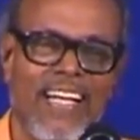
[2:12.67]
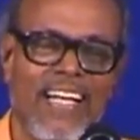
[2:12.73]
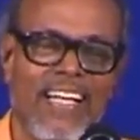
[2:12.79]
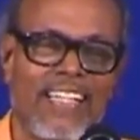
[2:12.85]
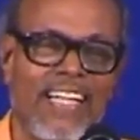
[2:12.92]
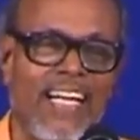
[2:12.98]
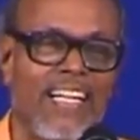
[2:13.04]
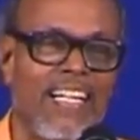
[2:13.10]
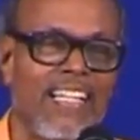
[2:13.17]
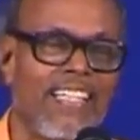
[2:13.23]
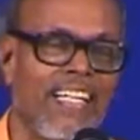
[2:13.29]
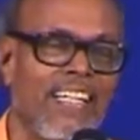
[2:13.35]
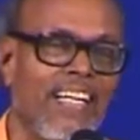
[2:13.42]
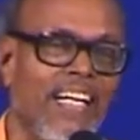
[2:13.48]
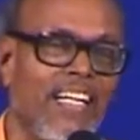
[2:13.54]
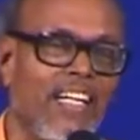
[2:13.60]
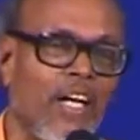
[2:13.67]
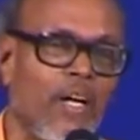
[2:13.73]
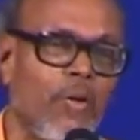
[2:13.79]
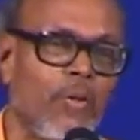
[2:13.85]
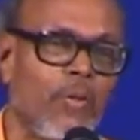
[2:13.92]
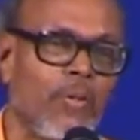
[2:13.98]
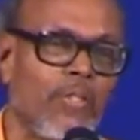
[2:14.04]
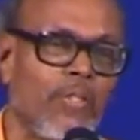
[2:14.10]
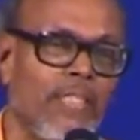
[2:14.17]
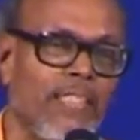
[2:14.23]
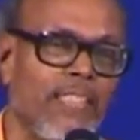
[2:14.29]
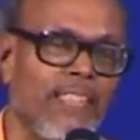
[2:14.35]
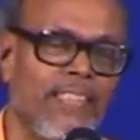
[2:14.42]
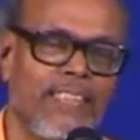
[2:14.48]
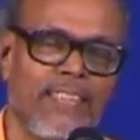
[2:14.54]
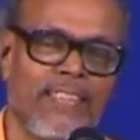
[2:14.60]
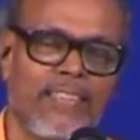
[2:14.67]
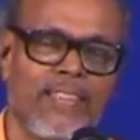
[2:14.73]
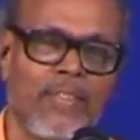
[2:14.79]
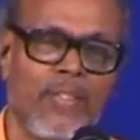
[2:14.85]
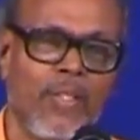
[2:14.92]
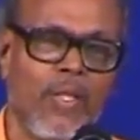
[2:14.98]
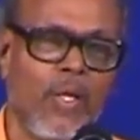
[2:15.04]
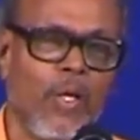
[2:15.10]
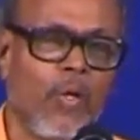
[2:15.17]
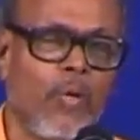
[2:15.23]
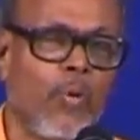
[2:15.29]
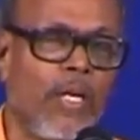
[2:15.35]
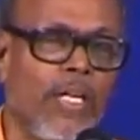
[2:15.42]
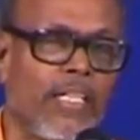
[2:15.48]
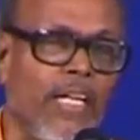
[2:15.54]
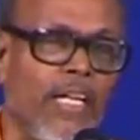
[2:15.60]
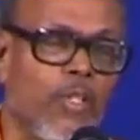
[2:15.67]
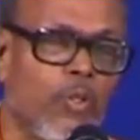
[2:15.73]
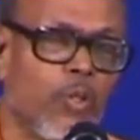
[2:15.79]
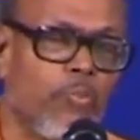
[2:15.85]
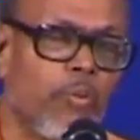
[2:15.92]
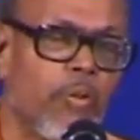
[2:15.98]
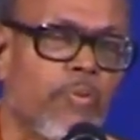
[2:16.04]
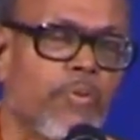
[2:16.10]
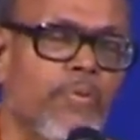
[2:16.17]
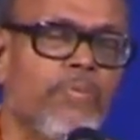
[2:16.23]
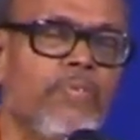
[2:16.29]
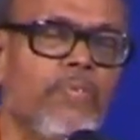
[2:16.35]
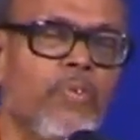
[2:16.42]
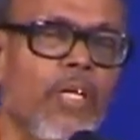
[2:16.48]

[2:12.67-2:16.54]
கைகளை தந்தாய் கருணையோடு உன்னை கைகூப்பவும்